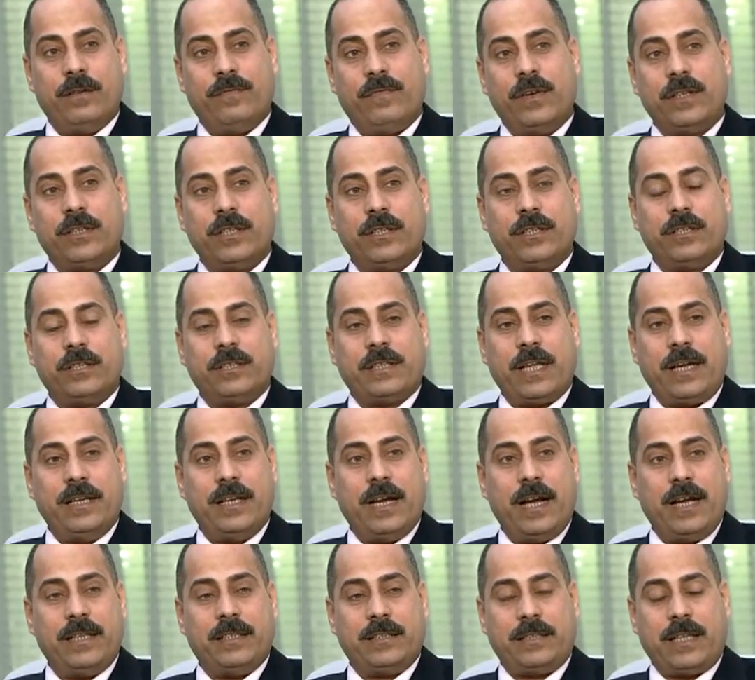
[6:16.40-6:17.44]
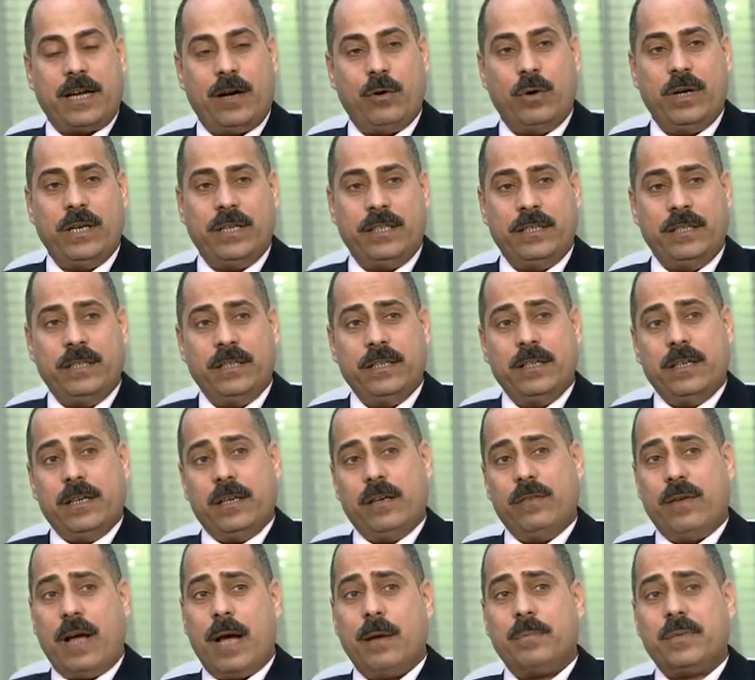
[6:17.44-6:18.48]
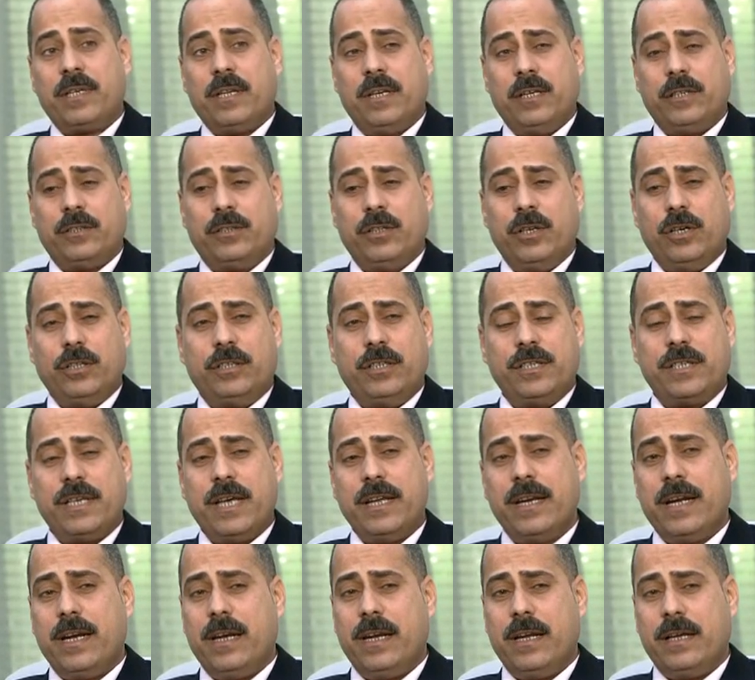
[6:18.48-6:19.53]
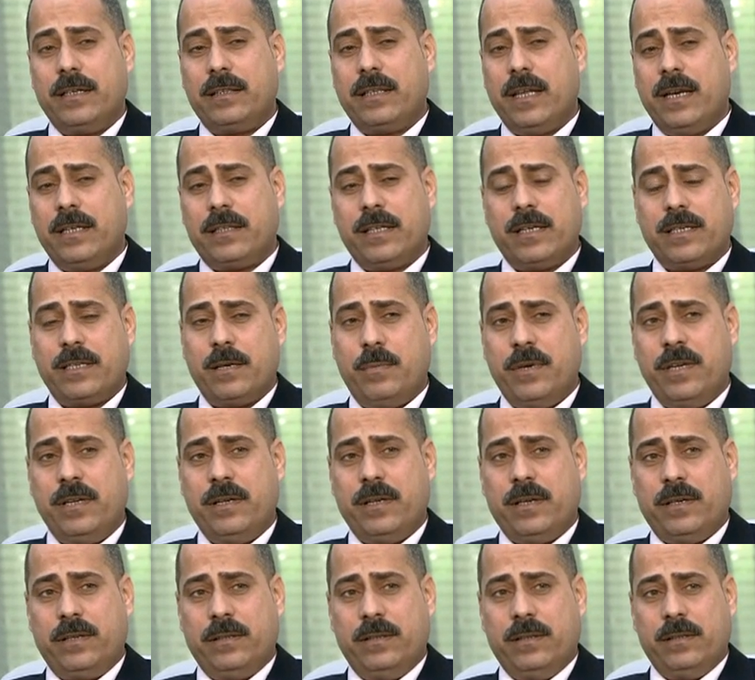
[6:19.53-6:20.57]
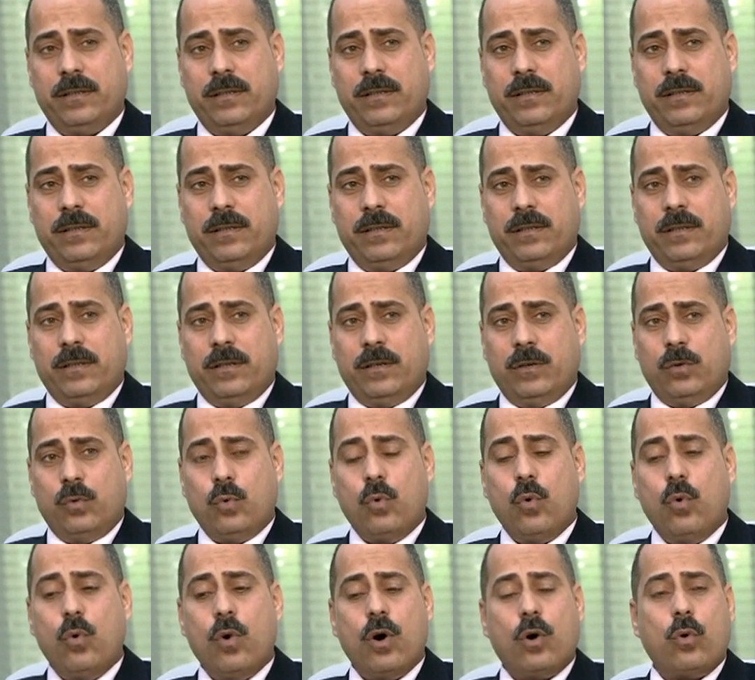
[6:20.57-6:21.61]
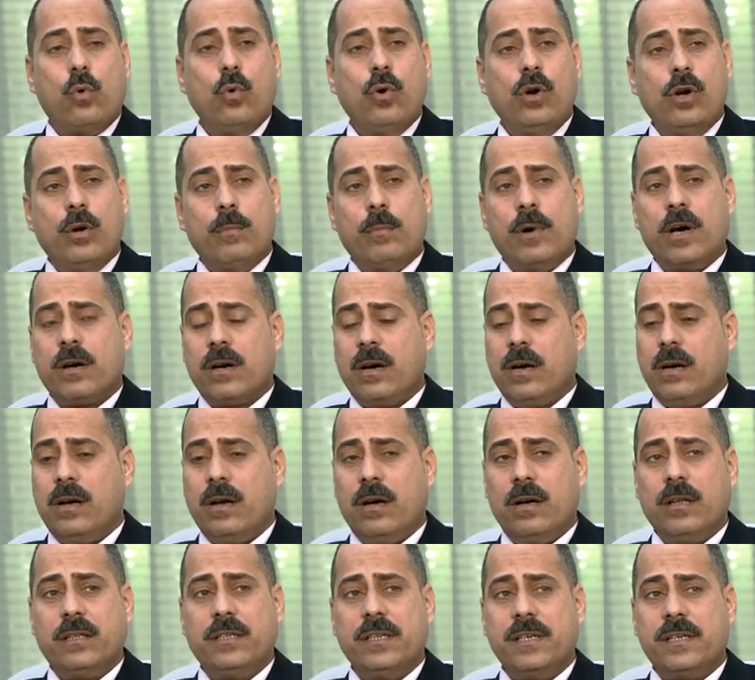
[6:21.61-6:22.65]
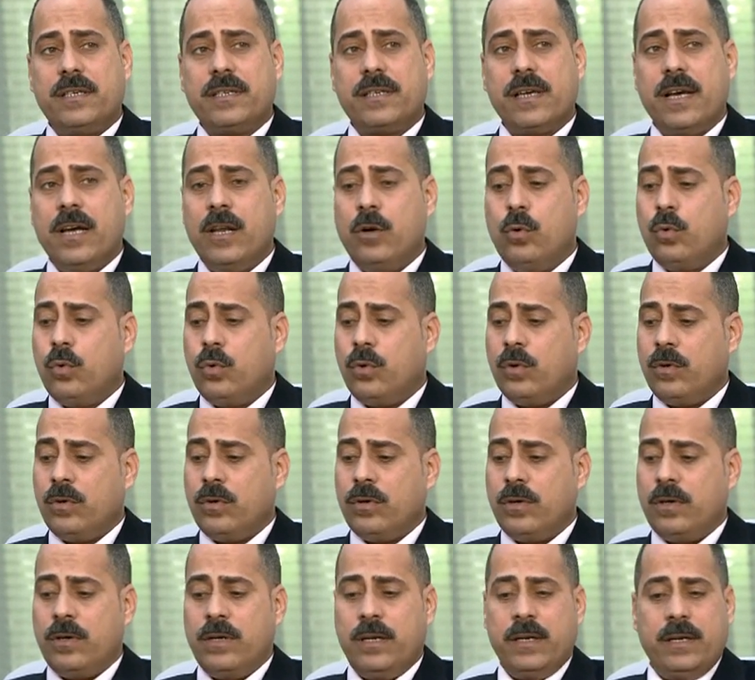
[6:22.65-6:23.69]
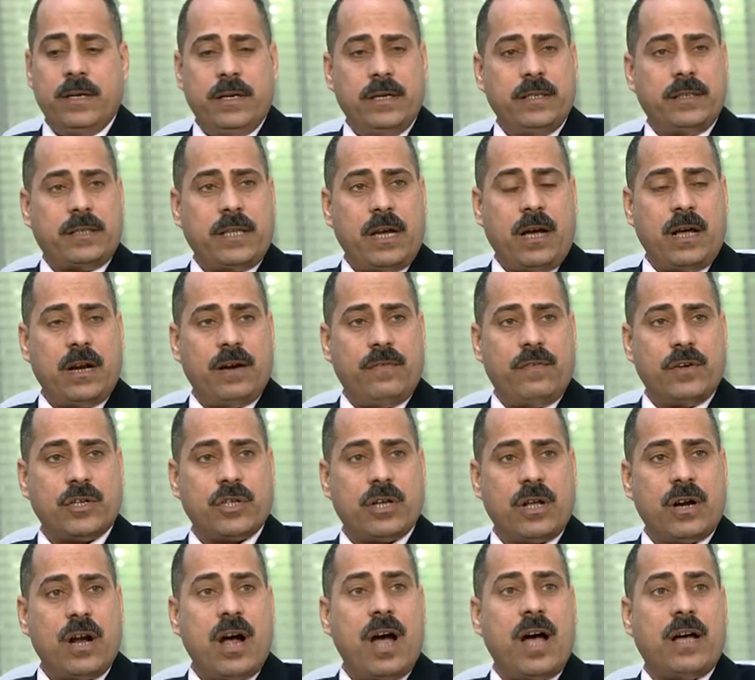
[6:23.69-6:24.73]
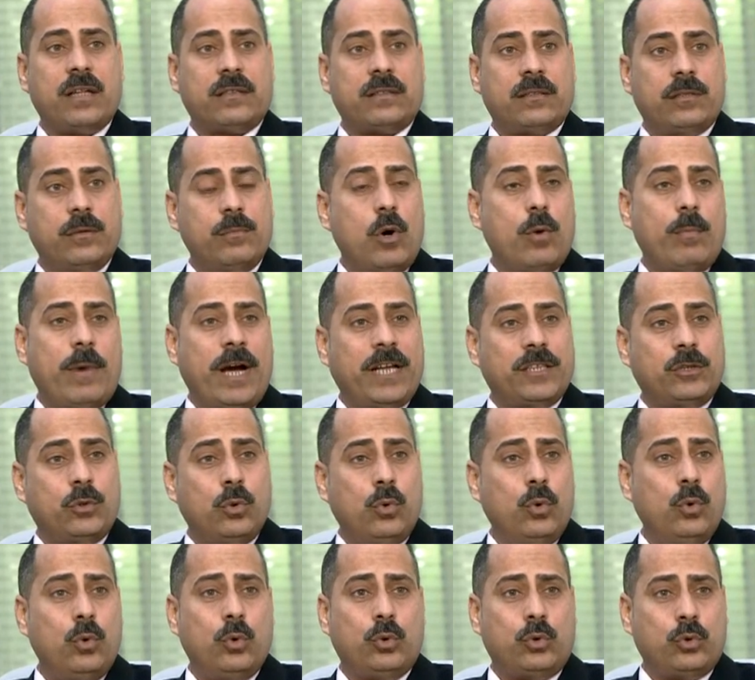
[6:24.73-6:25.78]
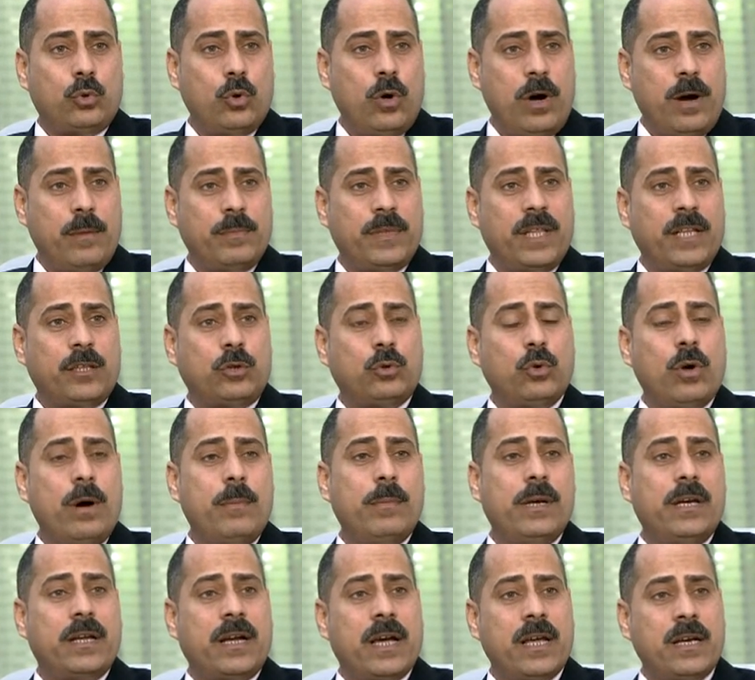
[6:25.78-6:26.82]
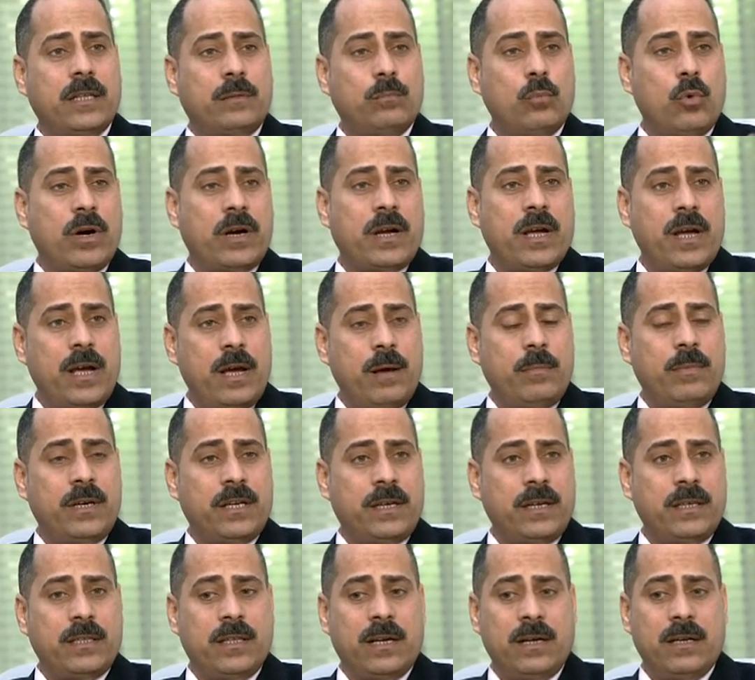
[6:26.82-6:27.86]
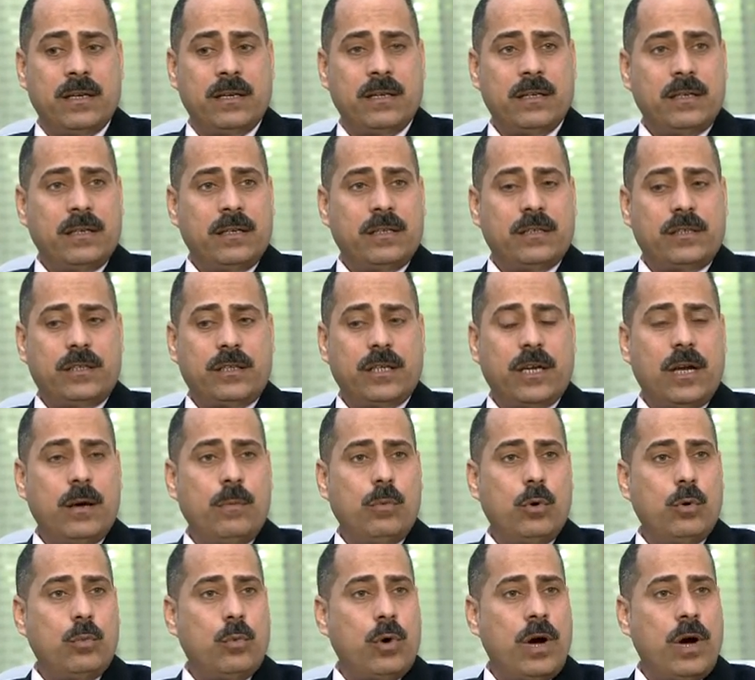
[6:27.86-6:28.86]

فتره التحقيق قعدت حوالي الحبس الاحتياطي سنه ثلاث اسابيع وهو كل مره القاضي يساله انت يا عرفه شرعت ما هم عدلوا له التهم ده آه. التهم اللي كانت موجهه قبل كده تجيب له